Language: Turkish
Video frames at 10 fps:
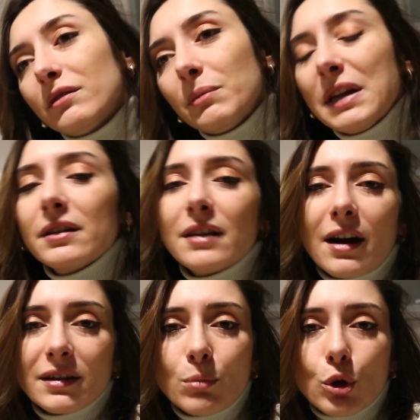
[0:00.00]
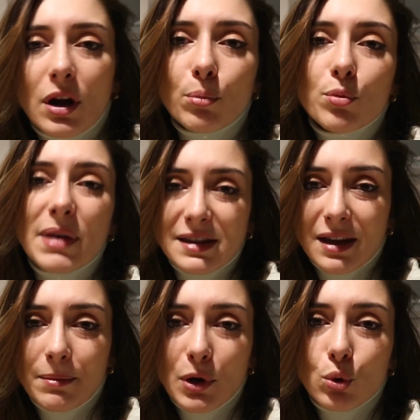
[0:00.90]
bir derdim olan bu
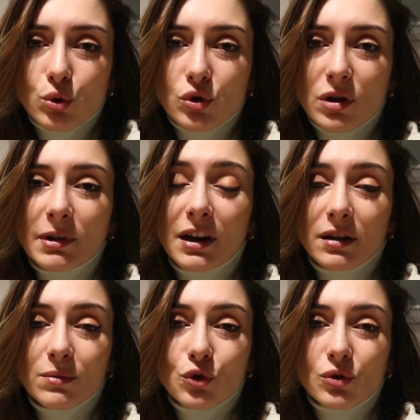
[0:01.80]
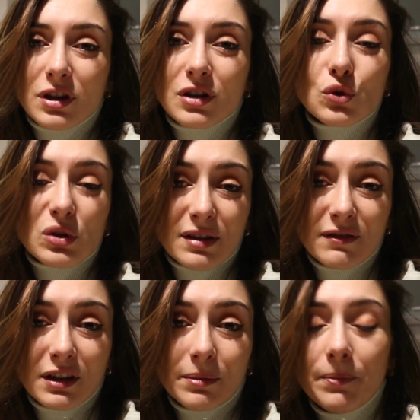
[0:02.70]
beslenme konusunda bana yardımcı olursanız çok
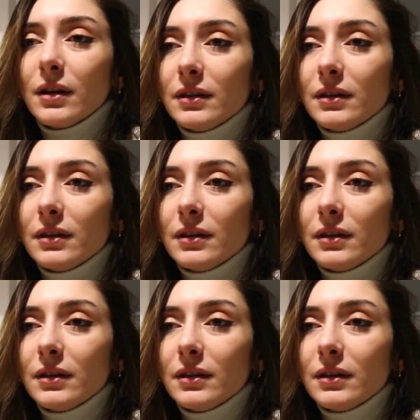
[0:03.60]
sevinirim.